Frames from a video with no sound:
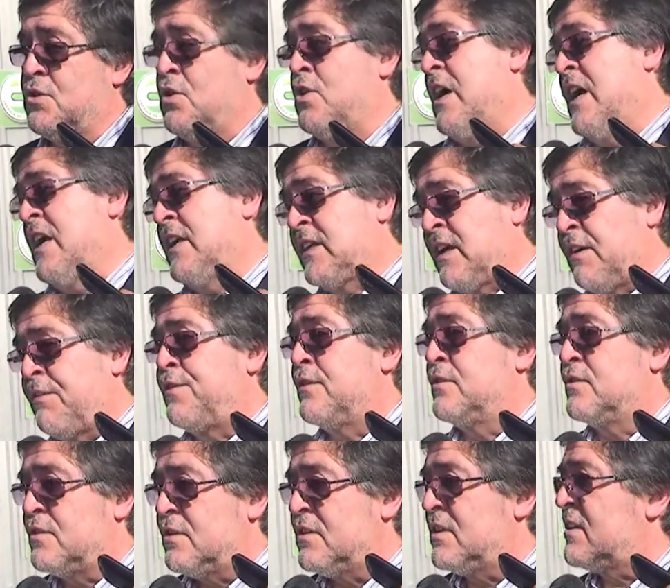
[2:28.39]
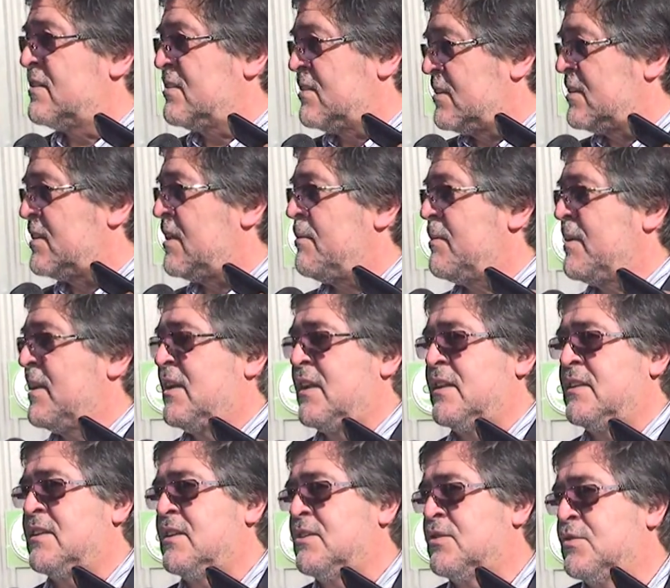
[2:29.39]
rogar que funcione el sistema de
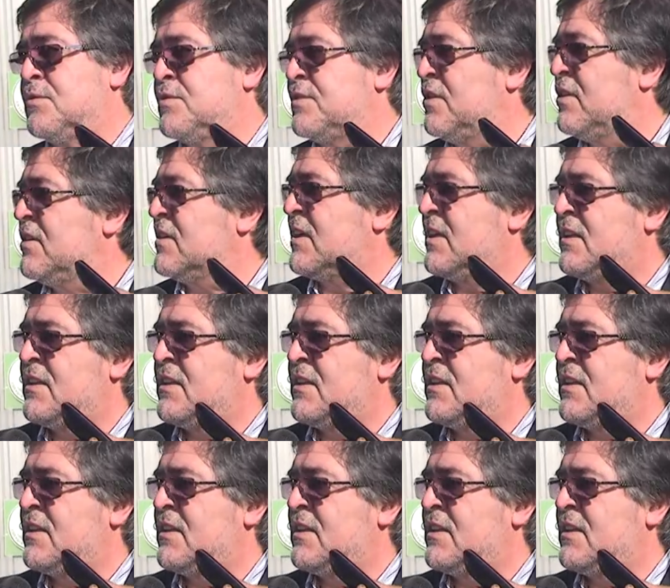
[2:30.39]
la interrupción,